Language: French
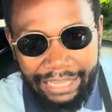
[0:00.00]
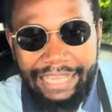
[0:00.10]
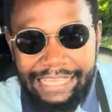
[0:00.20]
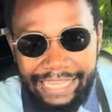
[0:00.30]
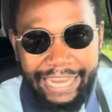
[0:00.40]

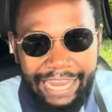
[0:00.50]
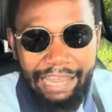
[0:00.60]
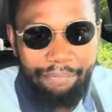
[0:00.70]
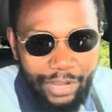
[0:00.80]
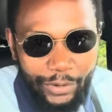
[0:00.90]
ce que les
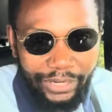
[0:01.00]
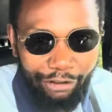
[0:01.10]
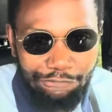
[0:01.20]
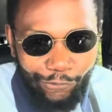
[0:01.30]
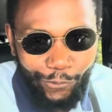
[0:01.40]
millionnaires
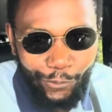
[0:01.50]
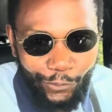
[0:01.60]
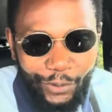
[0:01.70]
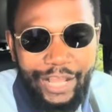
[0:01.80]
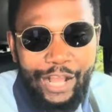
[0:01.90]
font,
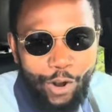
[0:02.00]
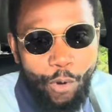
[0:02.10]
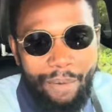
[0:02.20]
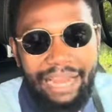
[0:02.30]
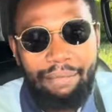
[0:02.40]

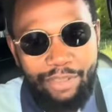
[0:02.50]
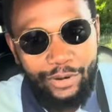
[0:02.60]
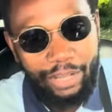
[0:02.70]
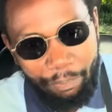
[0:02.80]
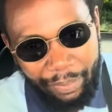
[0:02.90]
comment les
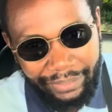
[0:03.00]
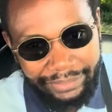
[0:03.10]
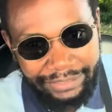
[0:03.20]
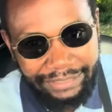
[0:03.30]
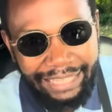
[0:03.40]
millionnaires
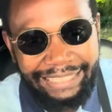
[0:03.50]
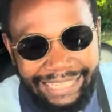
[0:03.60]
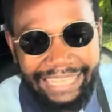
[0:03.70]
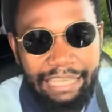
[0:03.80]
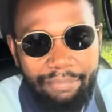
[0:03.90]
pensent, ce
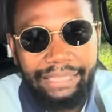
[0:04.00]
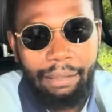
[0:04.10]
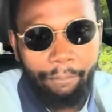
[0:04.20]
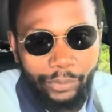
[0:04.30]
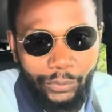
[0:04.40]
qu'ils mettent
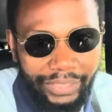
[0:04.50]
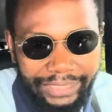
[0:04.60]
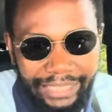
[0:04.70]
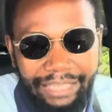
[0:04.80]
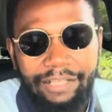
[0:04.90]
en
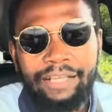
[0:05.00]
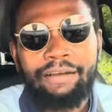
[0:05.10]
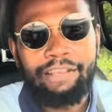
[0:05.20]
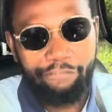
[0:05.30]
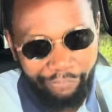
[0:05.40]
priorité,
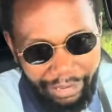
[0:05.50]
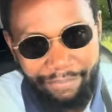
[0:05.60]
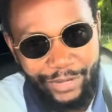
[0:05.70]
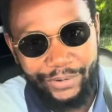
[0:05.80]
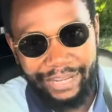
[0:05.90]
des vrais
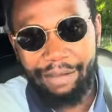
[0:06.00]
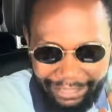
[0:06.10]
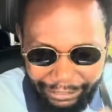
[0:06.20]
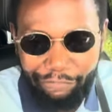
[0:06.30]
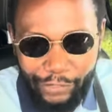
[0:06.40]
millionnaires
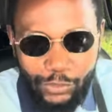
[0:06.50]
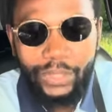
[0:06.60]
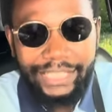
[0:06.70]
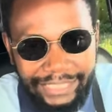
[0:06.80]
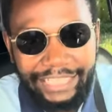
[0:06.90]
de façon
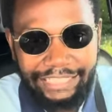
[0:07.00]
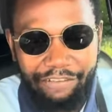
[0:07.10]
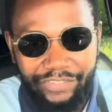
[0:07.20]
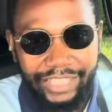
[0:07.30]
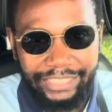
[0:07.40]
éthique, j'ai
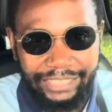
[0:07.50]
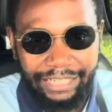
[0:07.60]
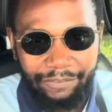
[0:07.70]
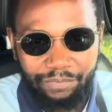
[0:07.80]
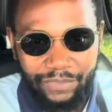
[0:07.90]
envie de dire,
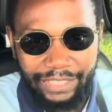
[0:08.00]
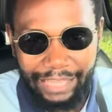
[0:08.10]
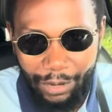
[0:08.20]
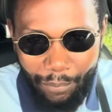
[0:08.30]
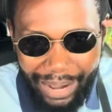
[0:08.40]
dans
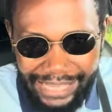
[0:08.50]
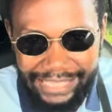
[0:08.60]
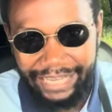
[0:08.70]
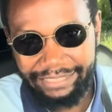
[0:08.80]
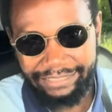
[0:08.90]
le
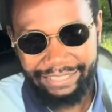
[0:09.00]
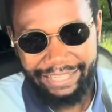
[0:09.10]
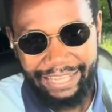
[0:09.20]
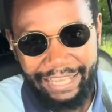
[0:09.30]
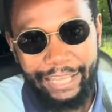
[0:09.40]
mindset
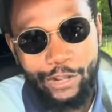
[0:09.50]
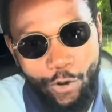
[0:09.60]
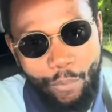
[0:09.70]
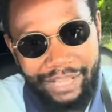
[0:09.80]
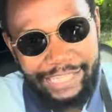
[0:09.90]
et
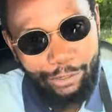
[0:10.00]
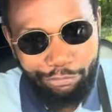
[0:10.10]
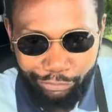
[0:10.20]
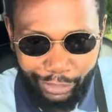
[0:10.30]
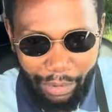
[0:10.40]
commencer au
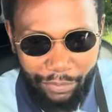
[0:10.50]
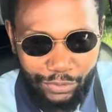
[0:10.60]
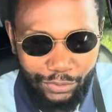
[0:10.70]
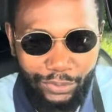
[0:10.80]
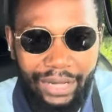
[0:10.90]
fur et à
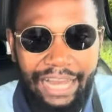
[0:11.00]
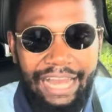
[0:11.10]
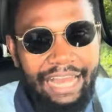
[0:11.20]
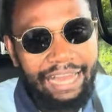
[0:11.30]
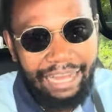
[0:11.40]
mesure
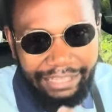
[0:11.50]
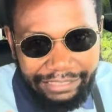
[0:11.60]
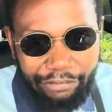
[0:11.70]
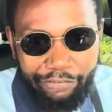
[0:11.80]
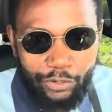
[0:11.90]
à
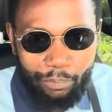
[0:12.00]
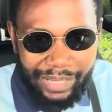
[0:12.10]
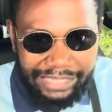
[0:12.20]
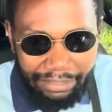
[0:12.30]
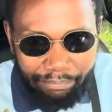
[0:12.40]
développer
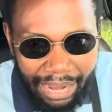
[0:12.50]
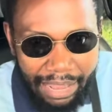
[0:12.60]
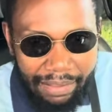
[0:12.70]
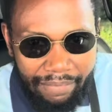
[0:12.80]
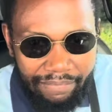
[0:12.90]
ce
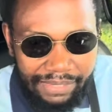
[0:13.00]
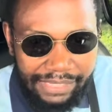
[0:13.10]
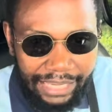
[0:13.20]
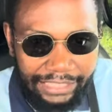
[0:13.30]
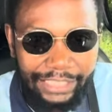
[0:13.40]
mindset